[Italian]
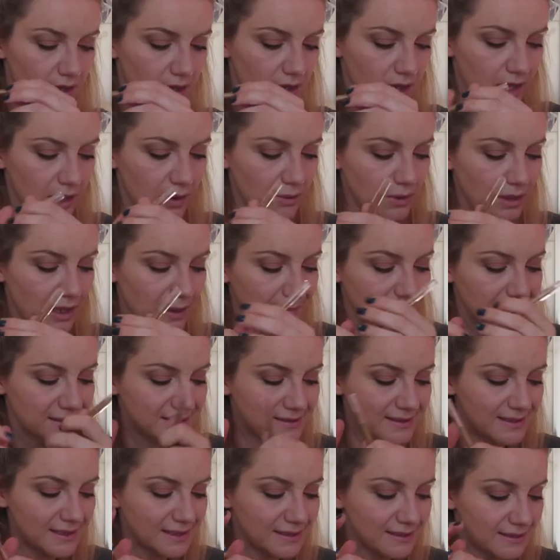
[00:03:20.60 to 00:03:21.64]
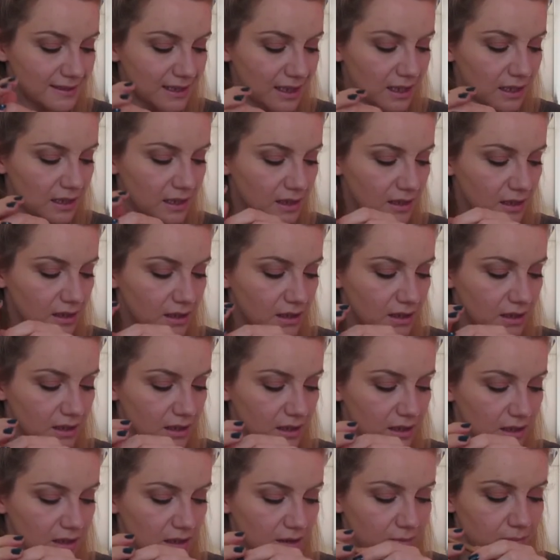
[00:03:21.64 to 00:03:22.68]
è una
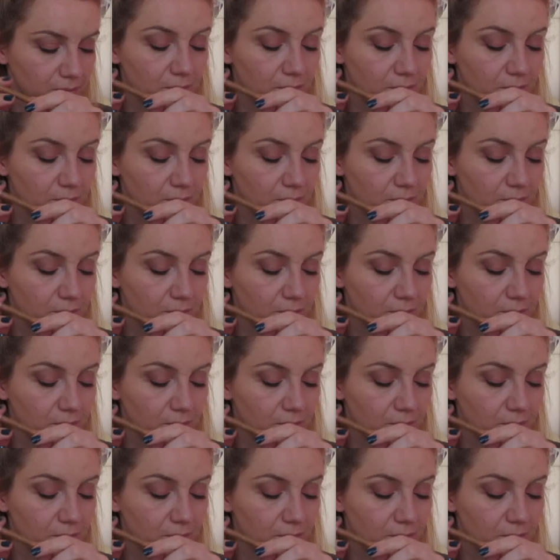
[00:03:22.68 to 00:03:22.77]
matita eh,